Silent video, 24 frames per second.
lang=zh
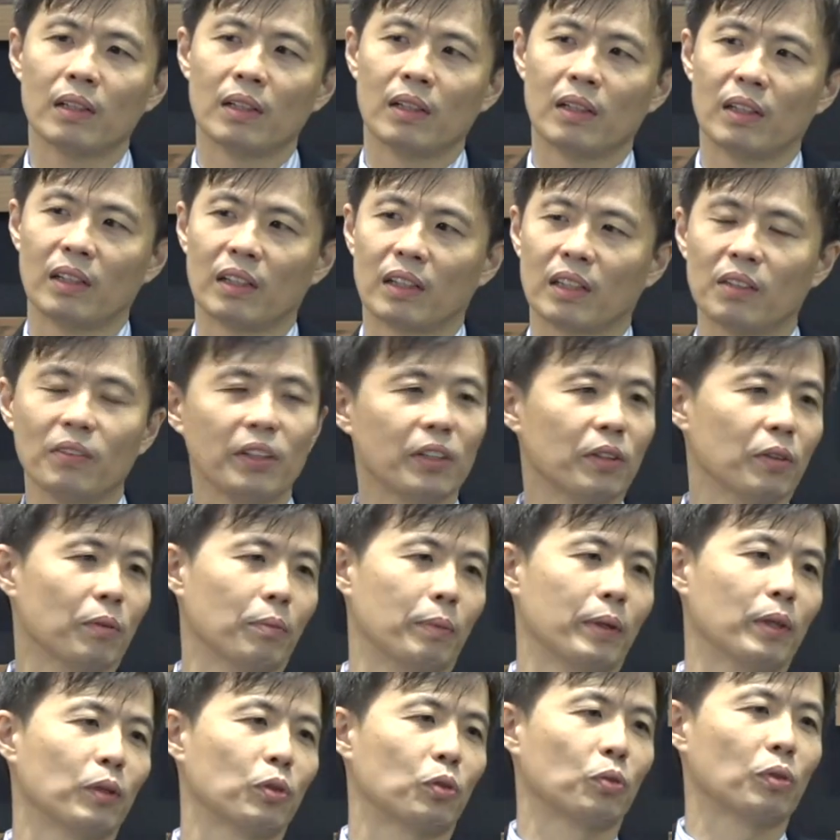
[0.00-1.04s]
各位有
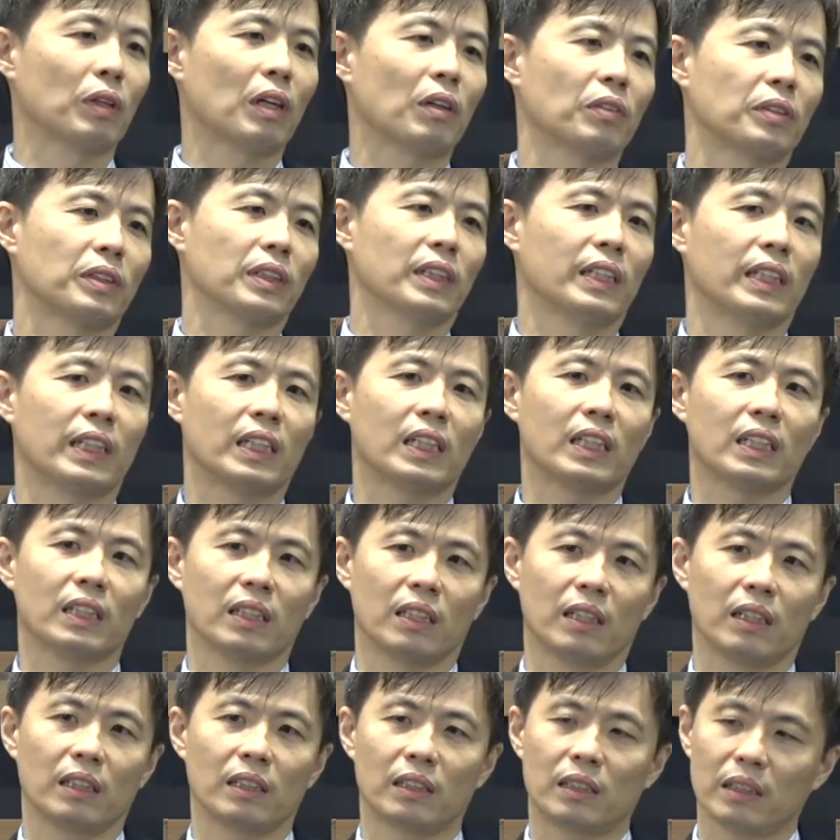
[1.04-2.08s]
没有读到这一刻，
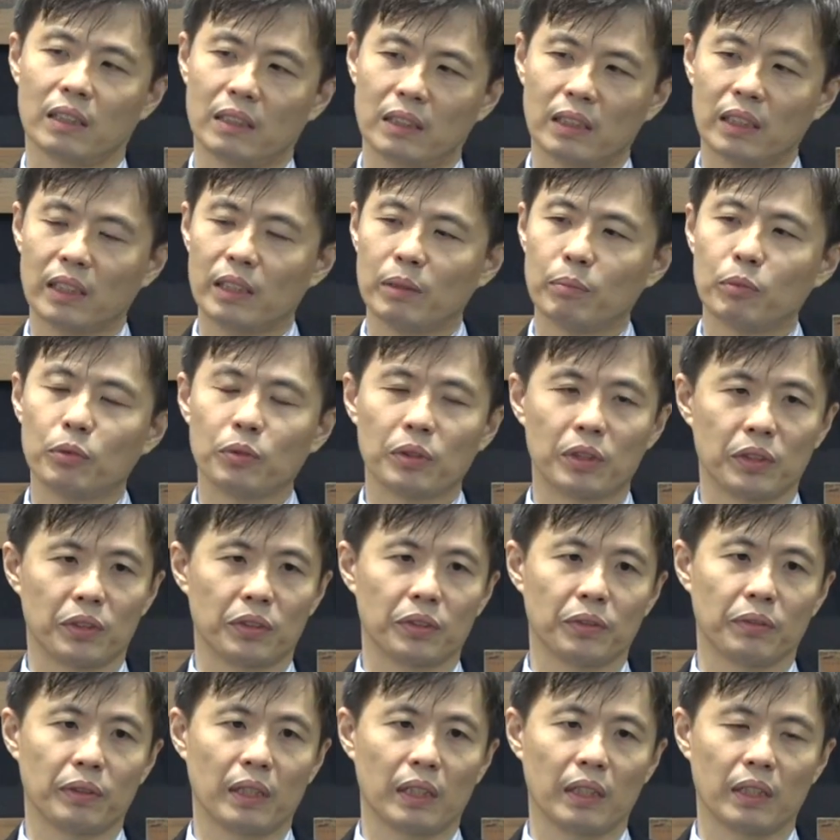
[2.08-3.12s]
这这一幕的时
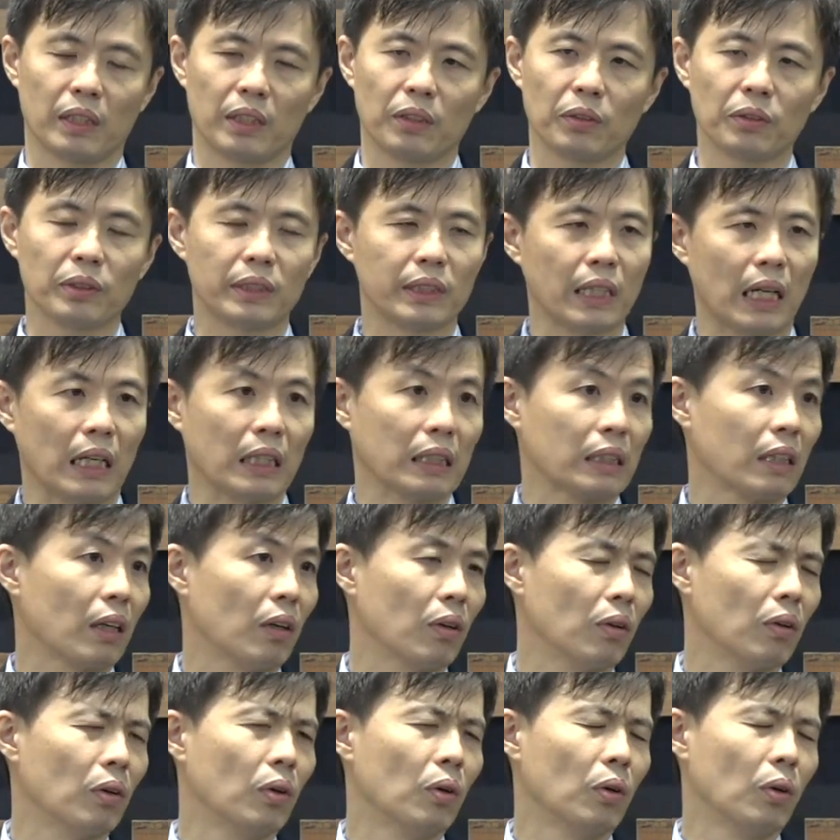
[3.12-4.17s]
候呢？有想到